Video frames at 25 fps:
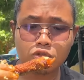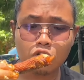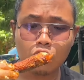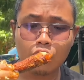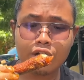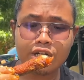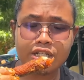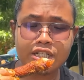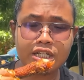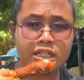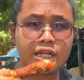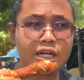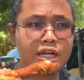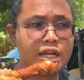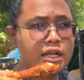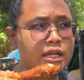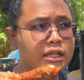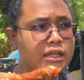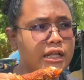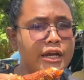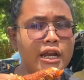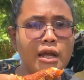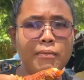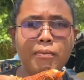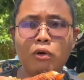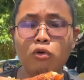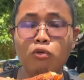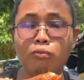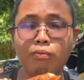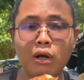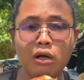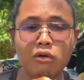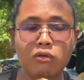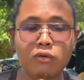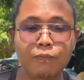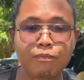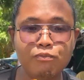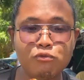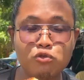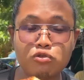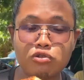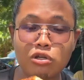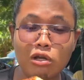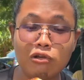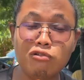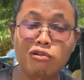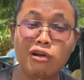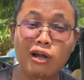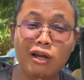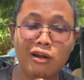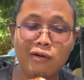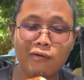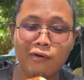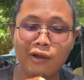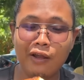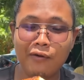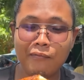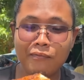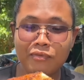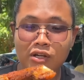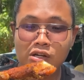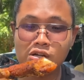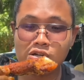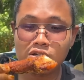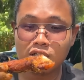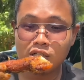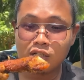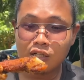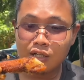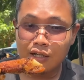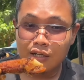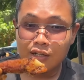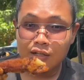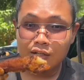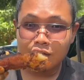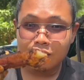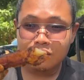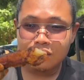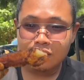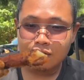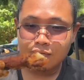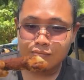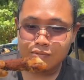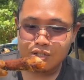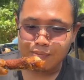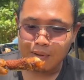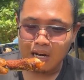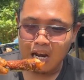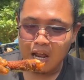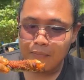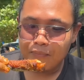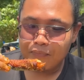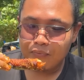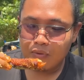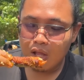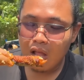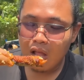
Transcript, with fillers: Kalau di sini tadi tadi apa lupa aku, susah juga namanya. Bismillah.